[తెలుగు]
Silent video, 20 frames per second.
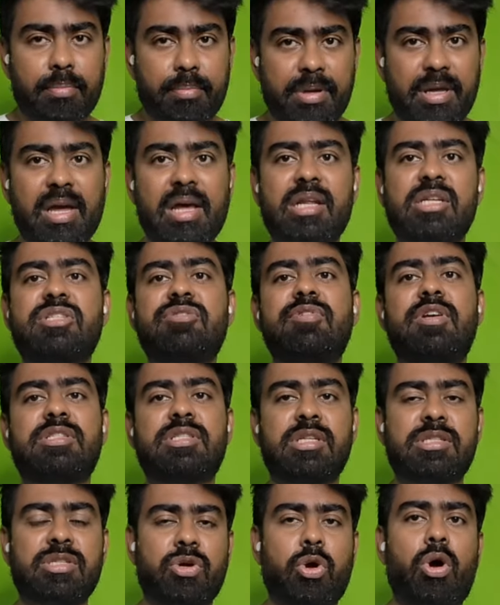బీఆర్ఎస్
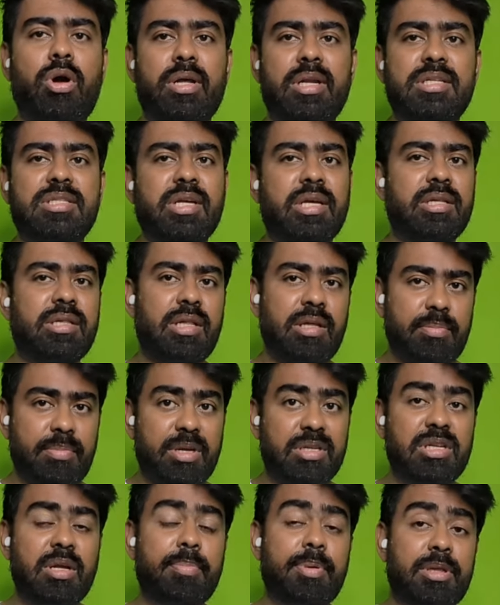వర్సెస్ కాంగ్రెస్ అయింది
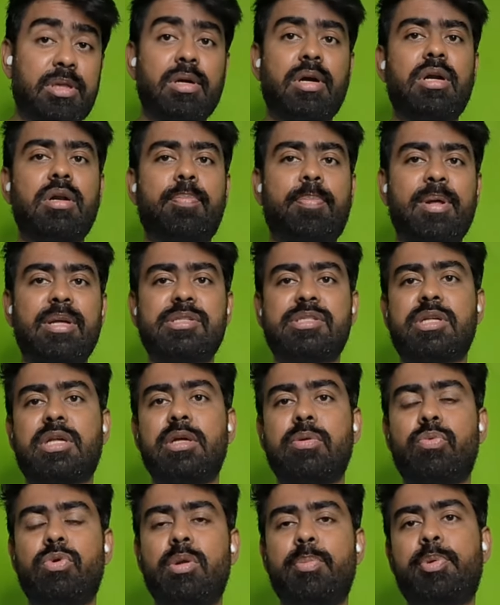బీజేపీ థర్డ్
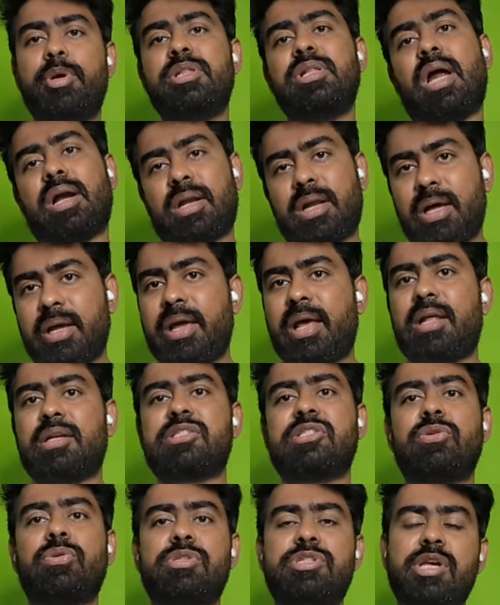ప్లేస్కి ఉండిపోయింది అట్లాగే
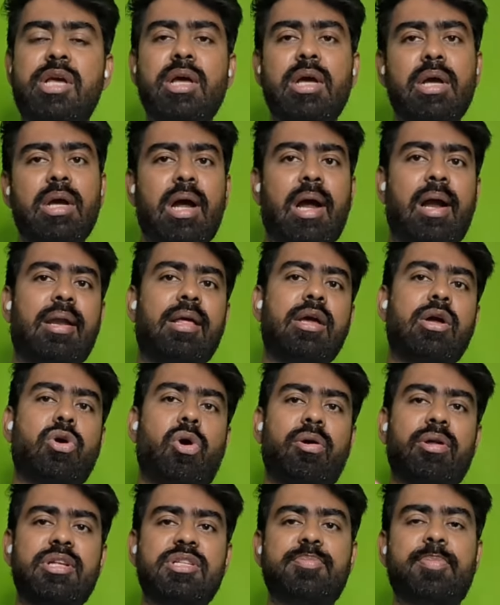ఎలక్షన్ వచ్చి అలాగే
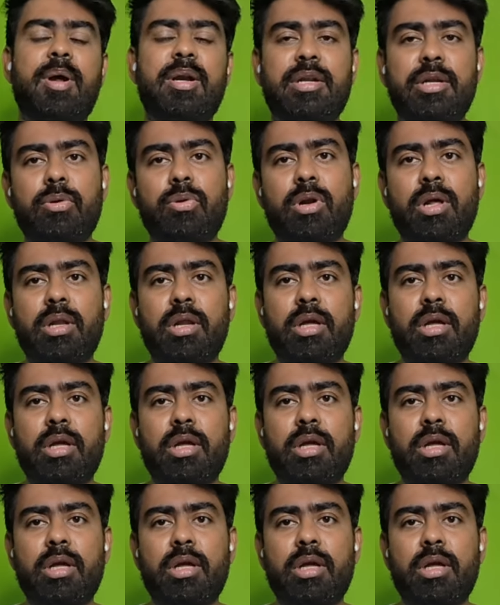కాంగ్రెస్ పార్టీ కూడా